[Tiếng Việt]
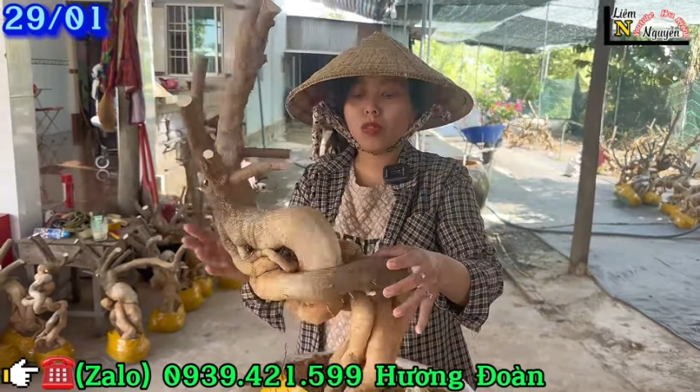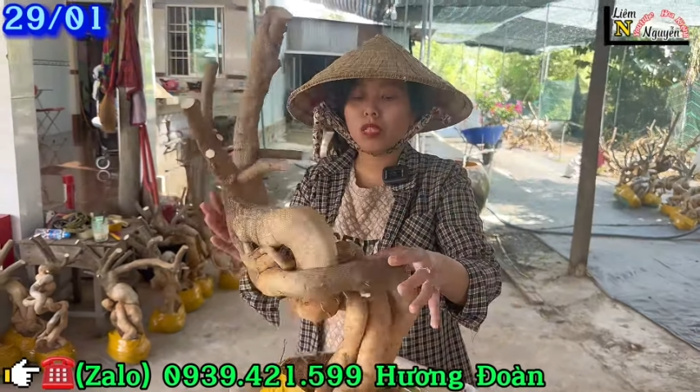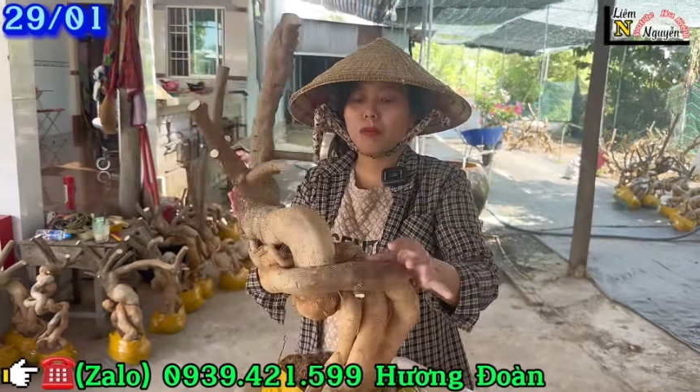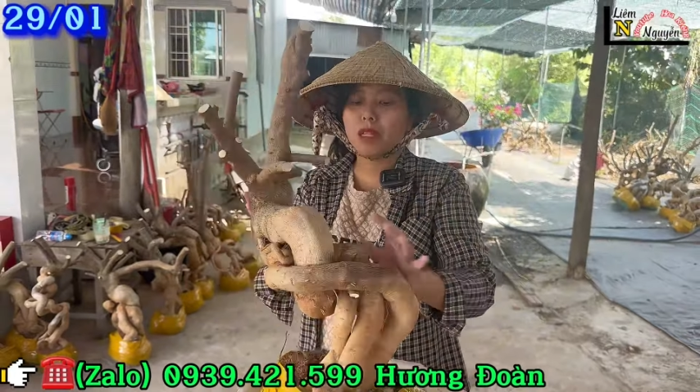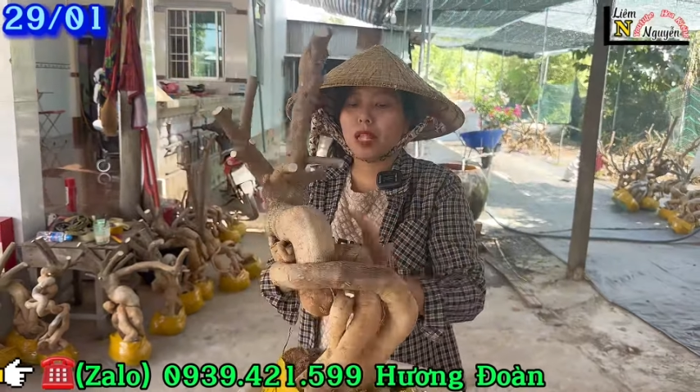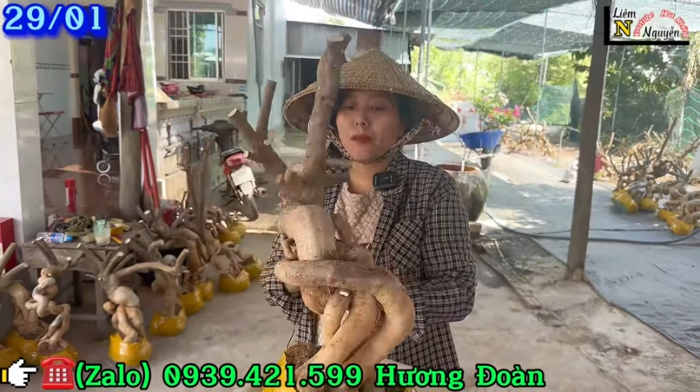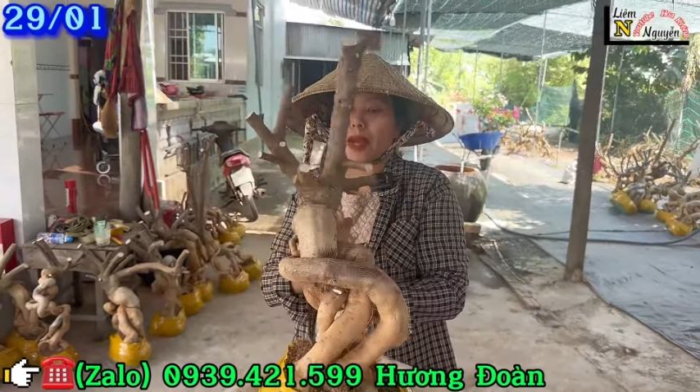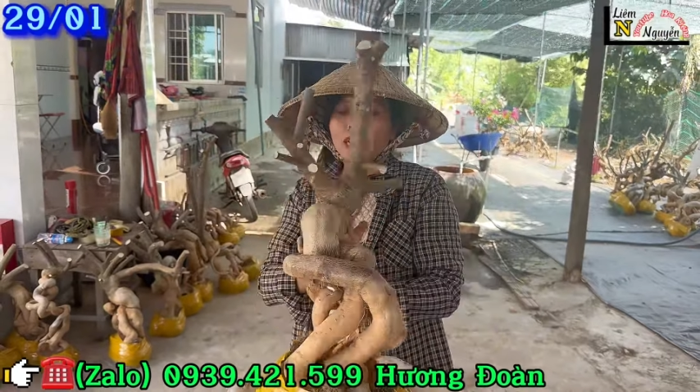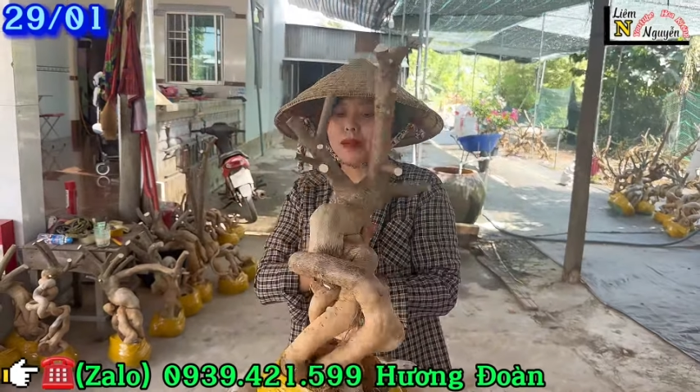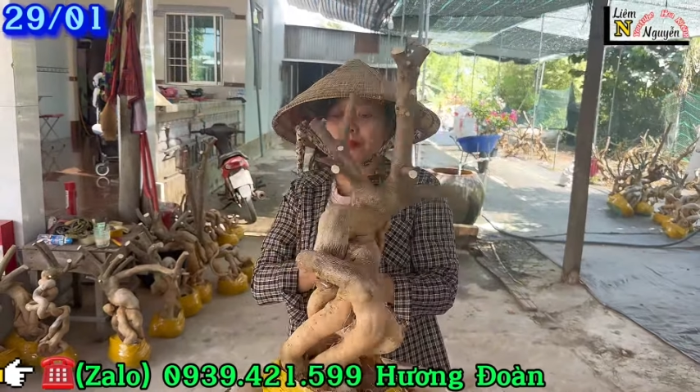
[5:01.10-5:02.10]
chú anh chị mình là
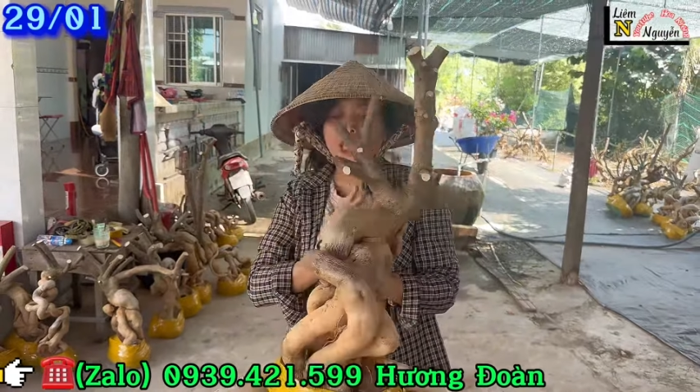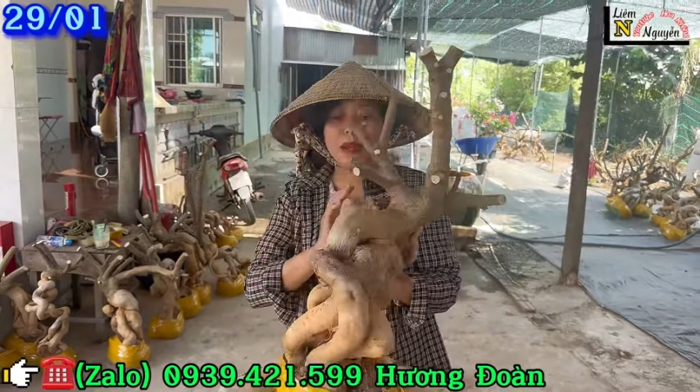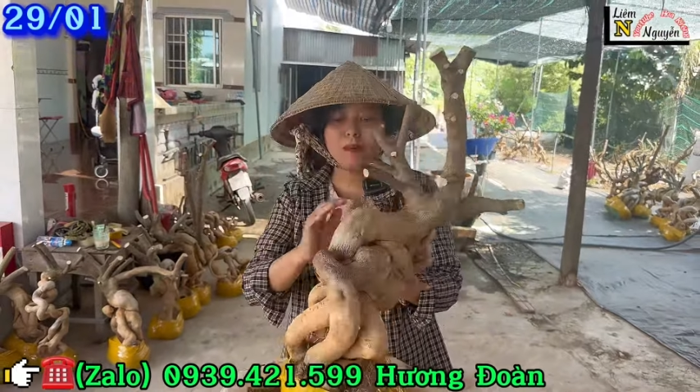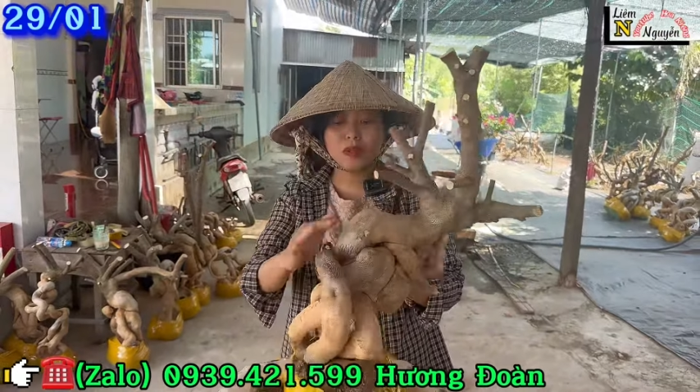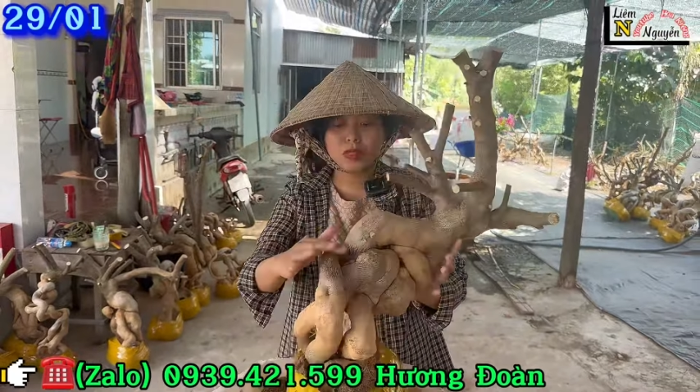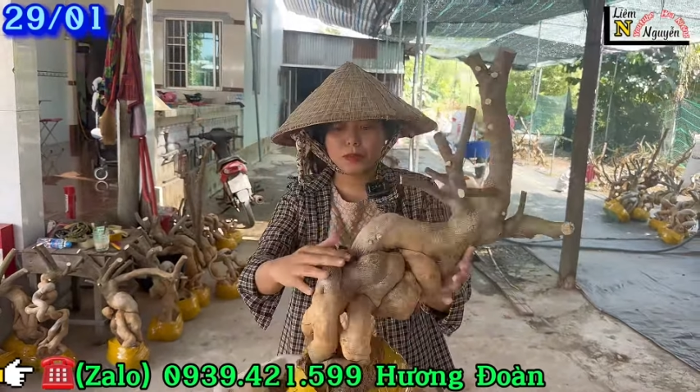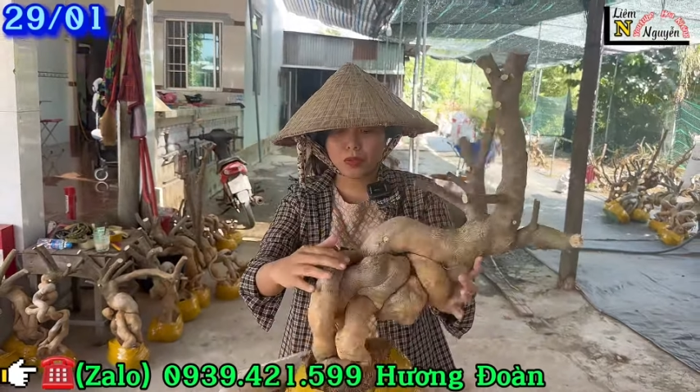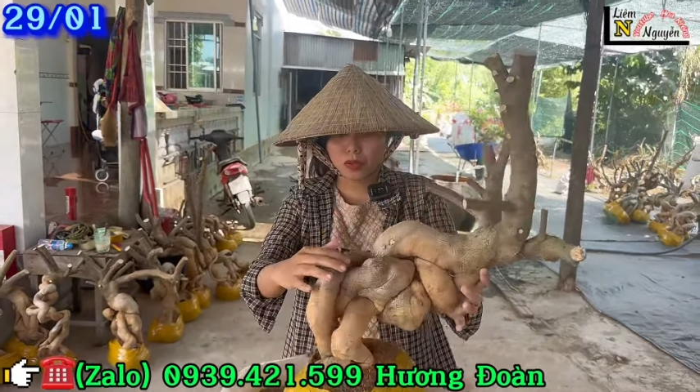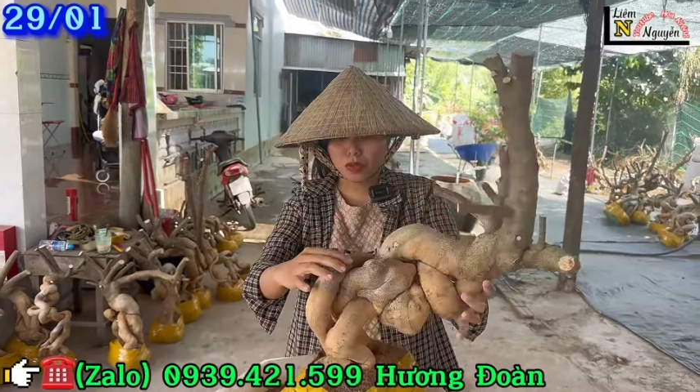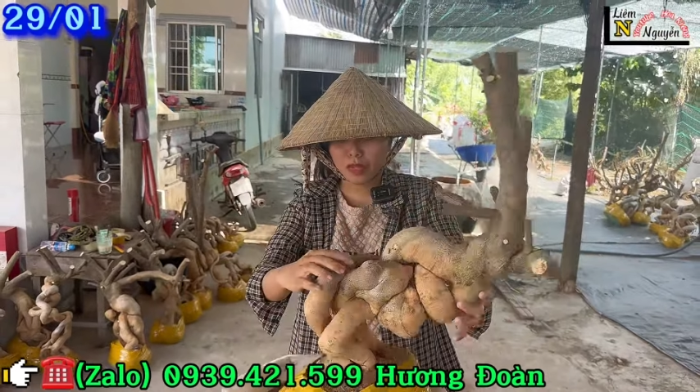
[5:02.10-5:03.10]
380 bao ship nha
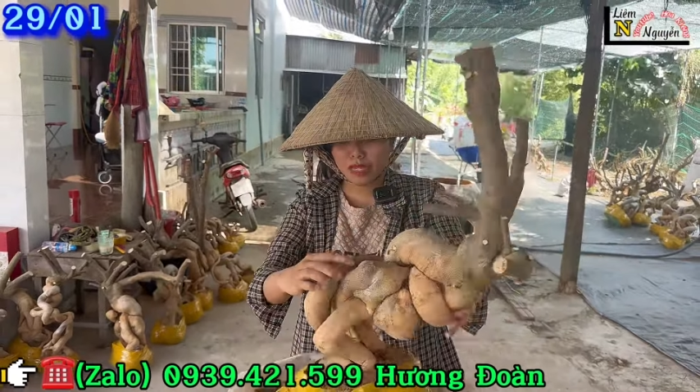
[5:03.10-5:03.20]
cô chú anh